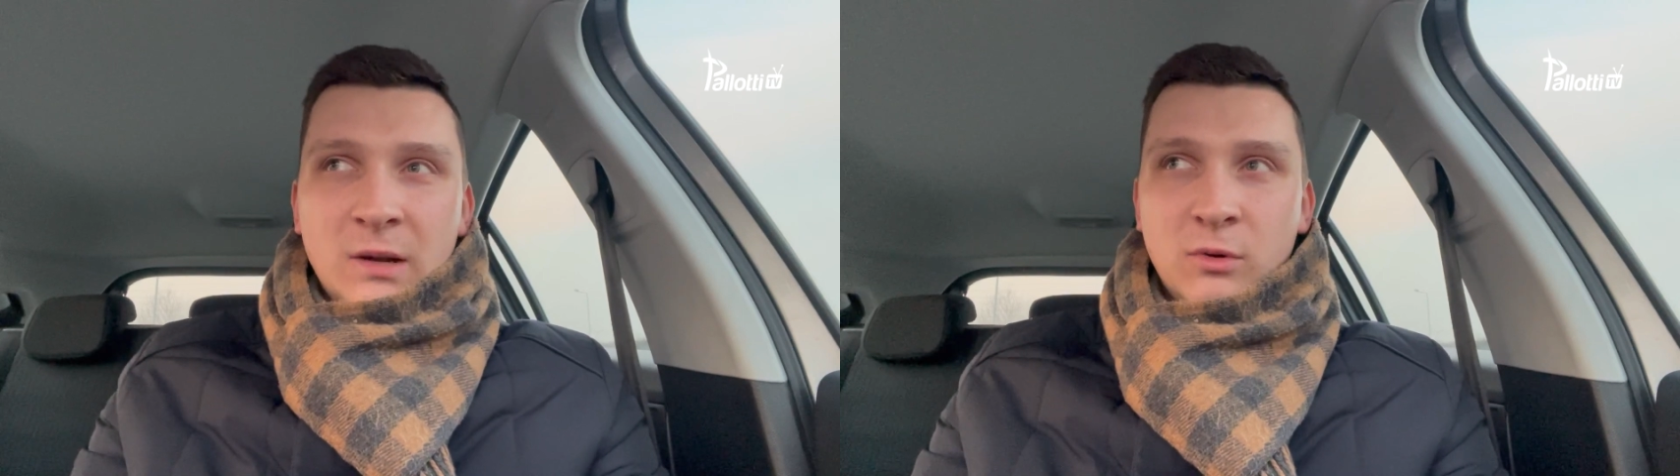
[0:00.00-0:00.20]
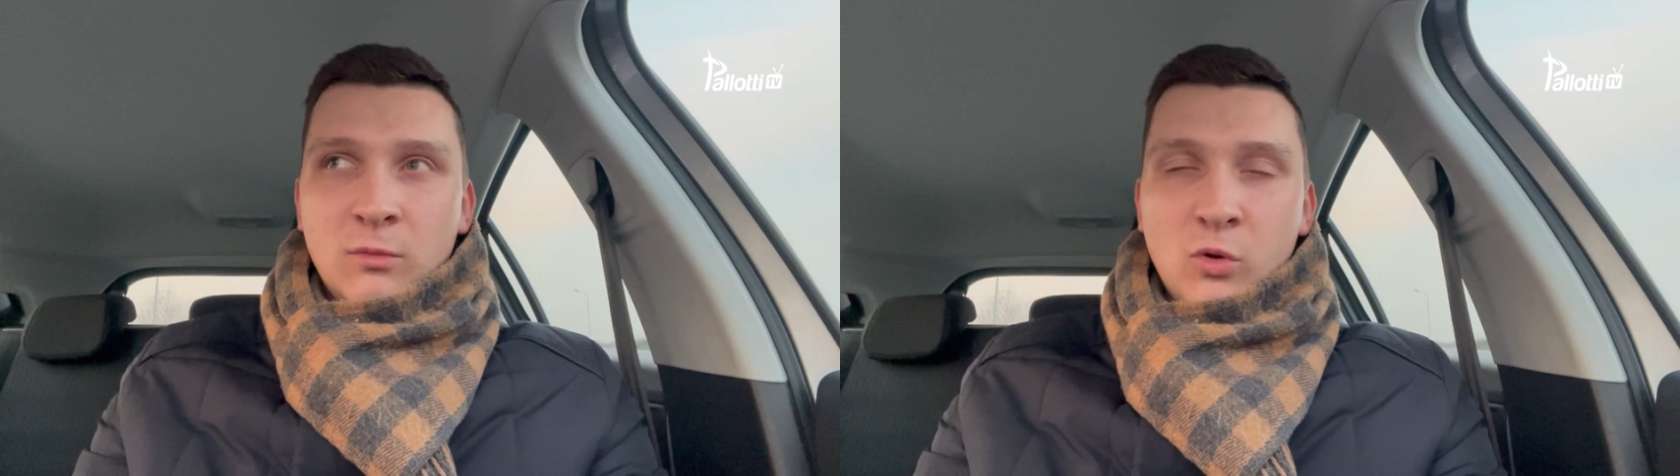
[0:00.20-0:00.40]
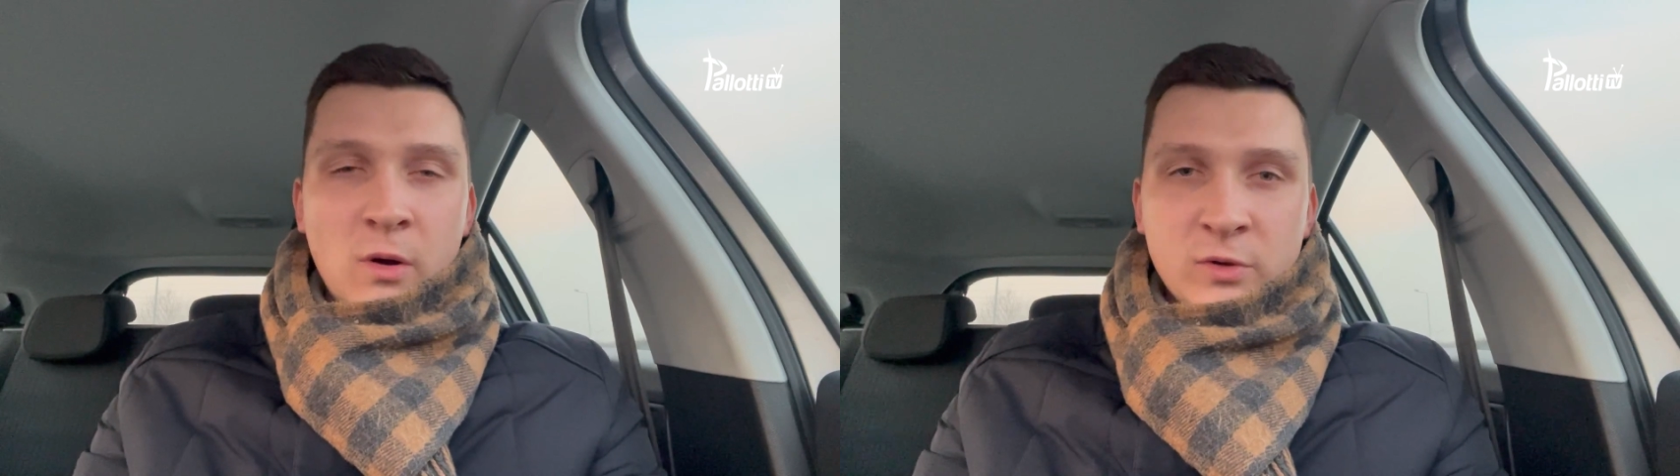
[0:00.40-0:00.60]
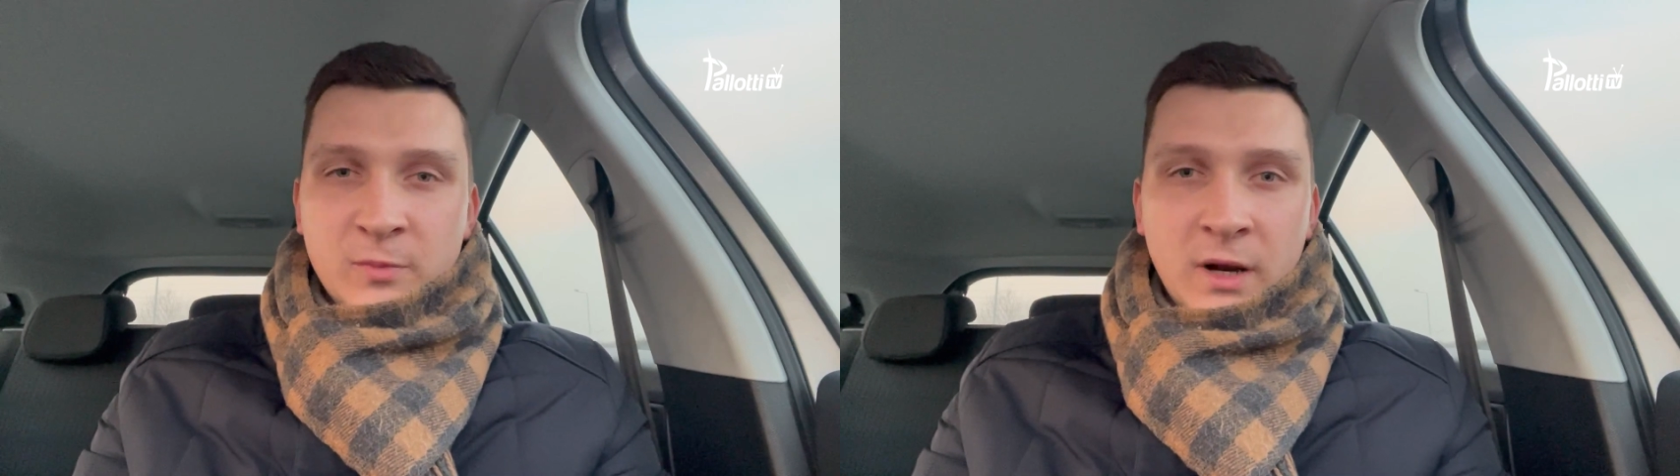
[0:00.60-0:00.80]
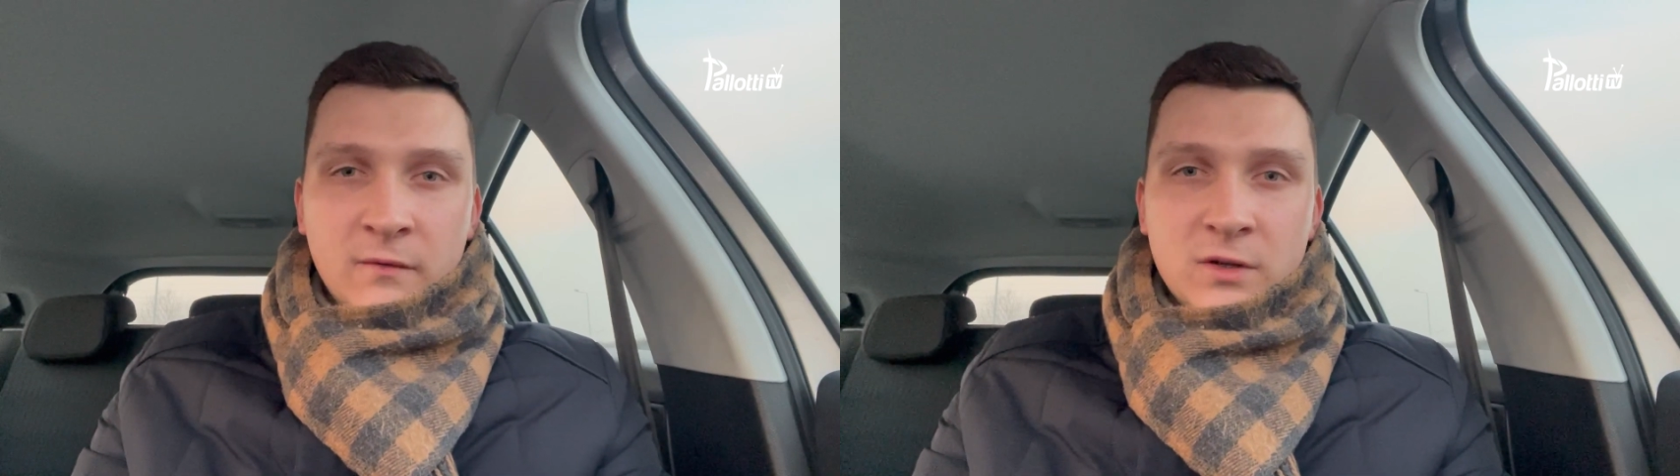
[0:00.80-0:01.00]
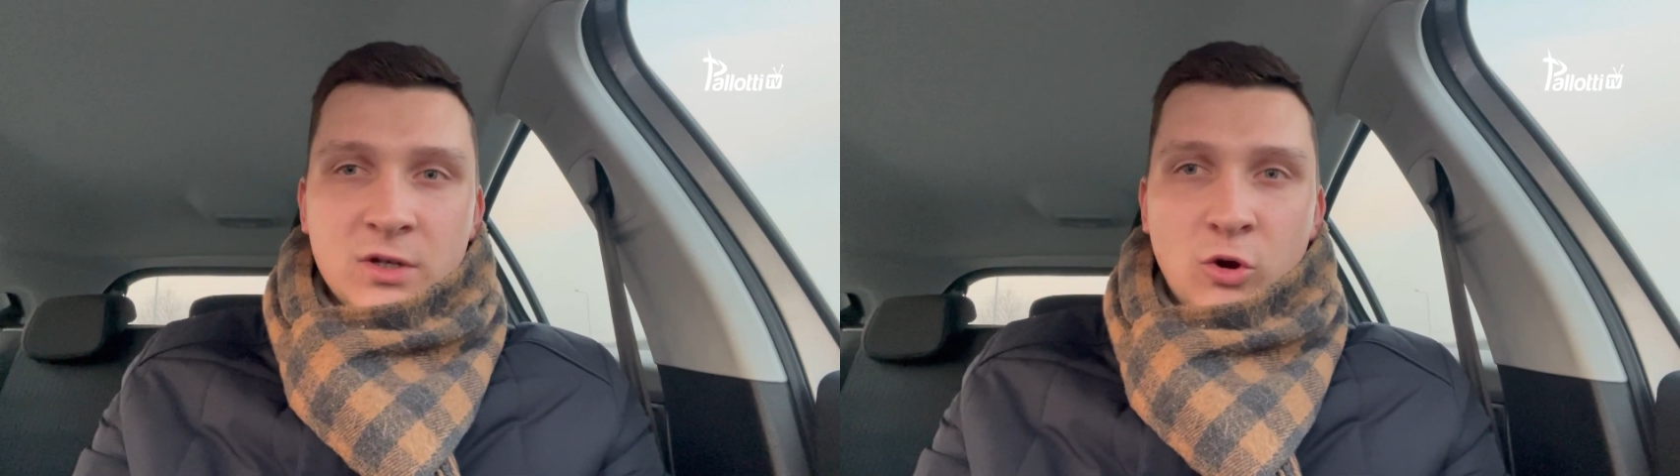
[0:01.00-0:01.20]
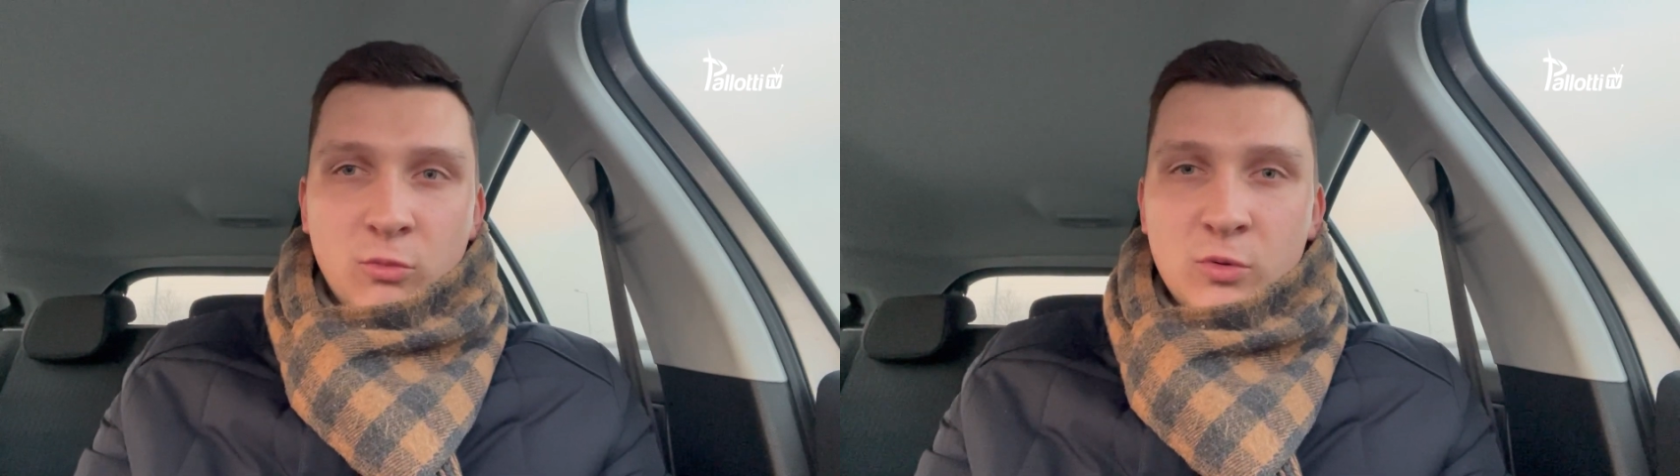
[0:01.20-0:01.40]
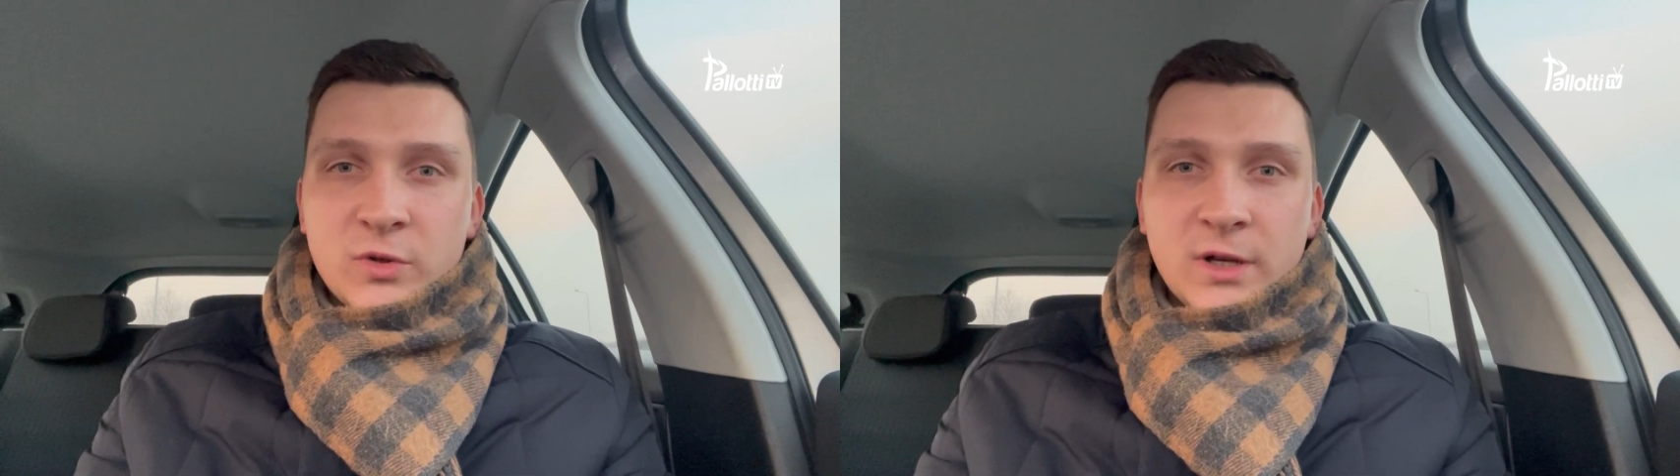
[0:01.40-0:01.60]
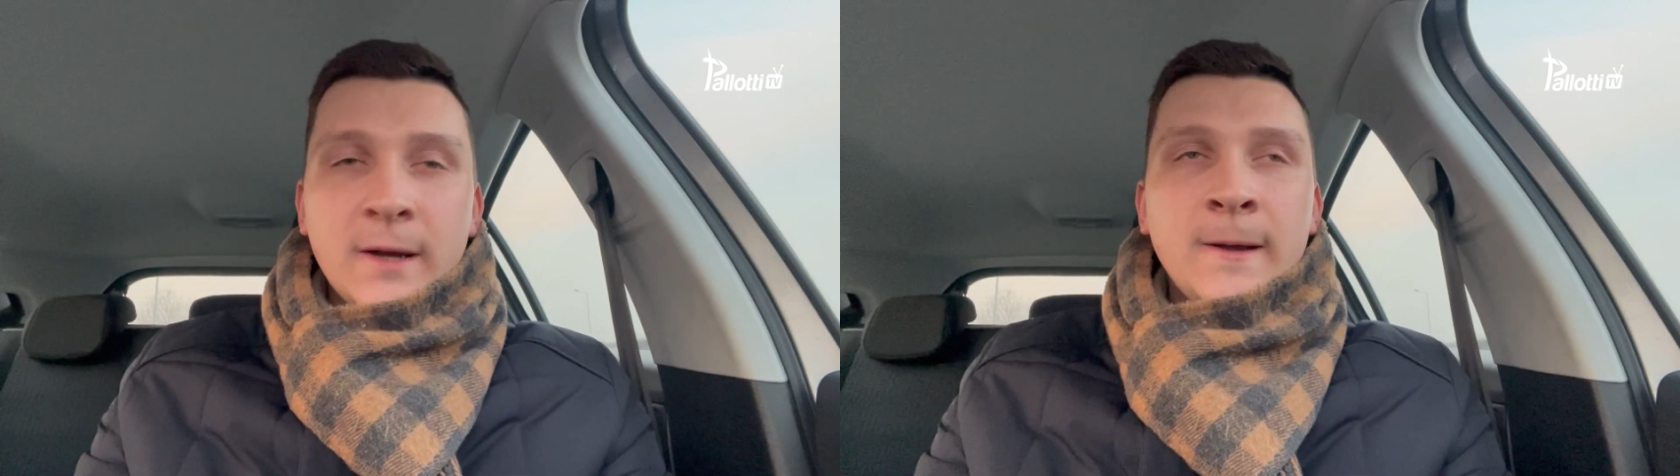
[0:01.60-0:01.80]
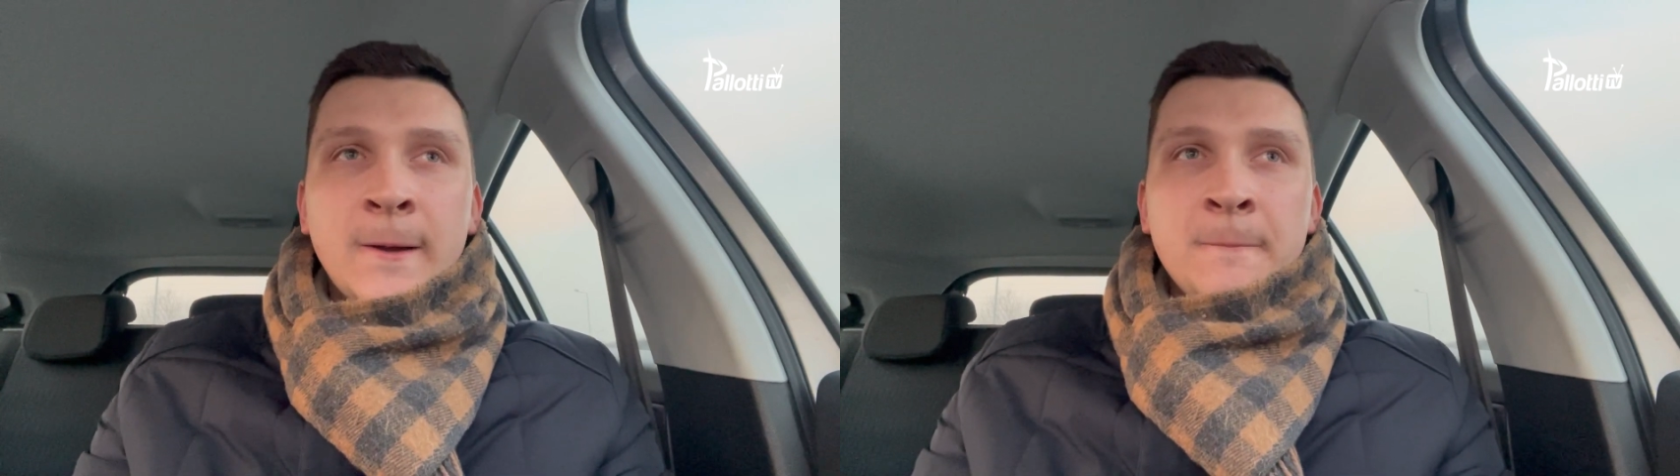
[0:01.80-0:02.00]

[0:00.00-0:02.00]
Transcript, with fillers: albo mogłaby sprawić, że obumrze,